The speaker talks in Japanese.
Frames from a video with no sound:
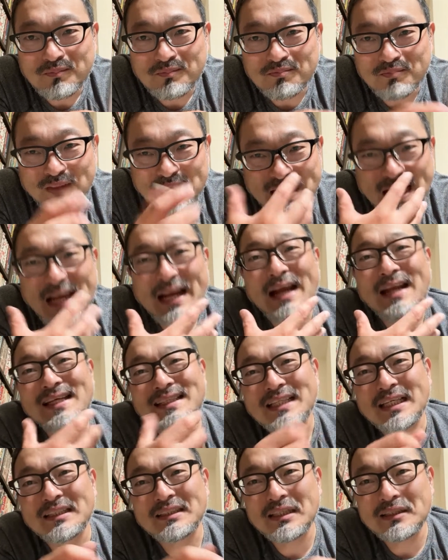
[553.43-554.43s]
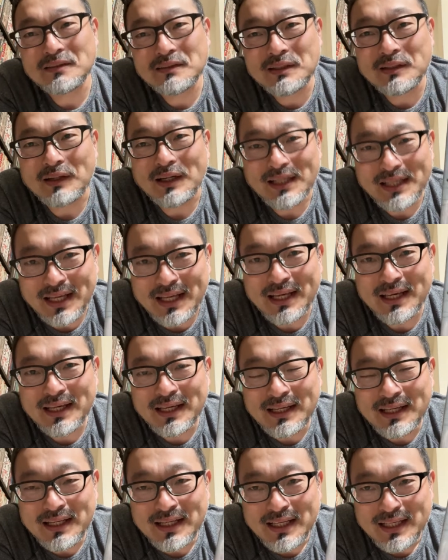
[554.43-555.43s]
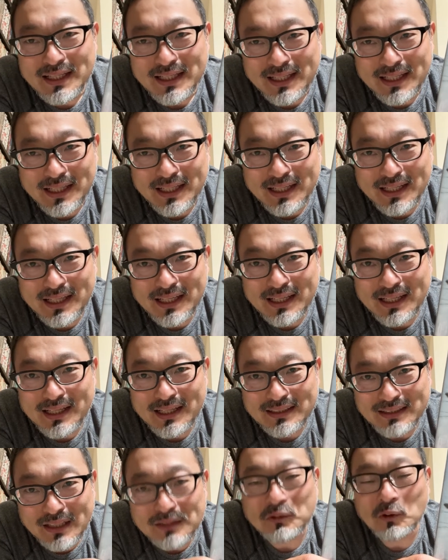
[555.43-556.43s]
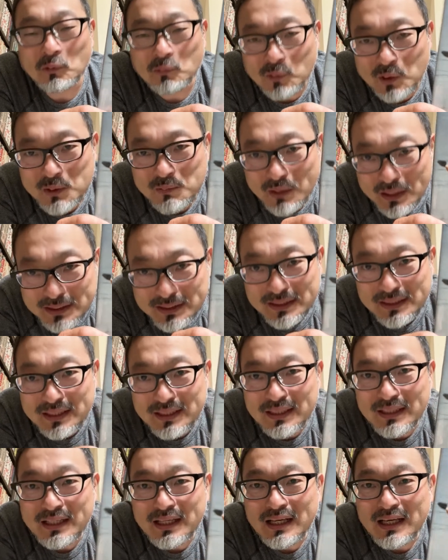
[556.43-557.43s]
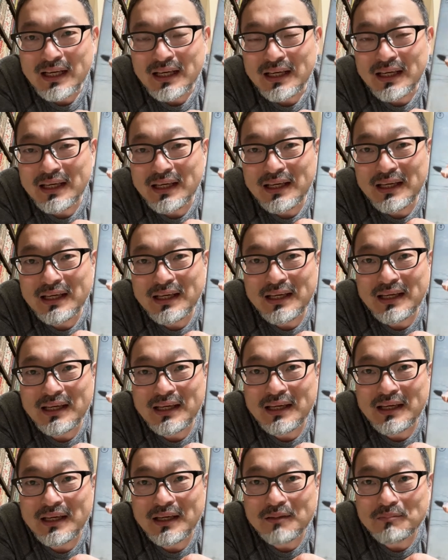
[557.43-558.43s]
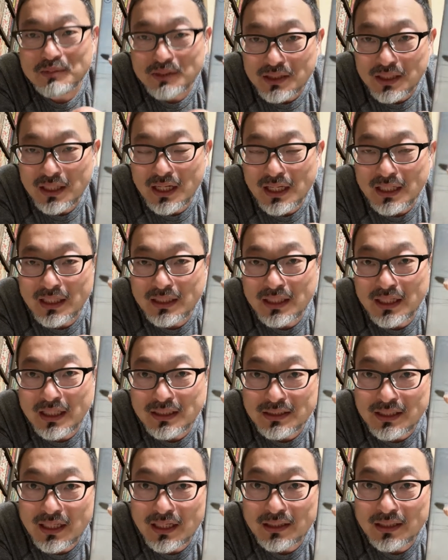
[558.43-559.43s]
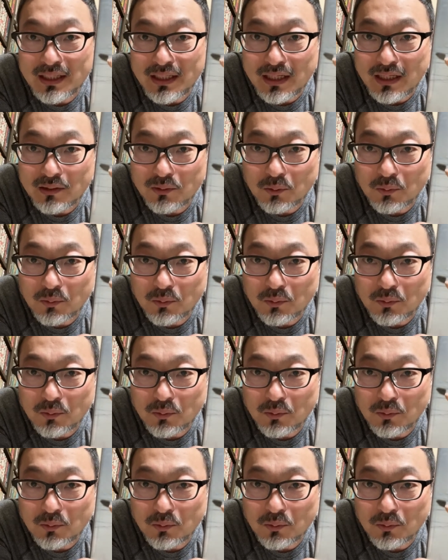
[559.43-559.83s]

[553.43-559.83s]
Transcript: まあ、やられちゃってるっていうかね、えー、だと思います。えー、見てない方がいたらね、あの、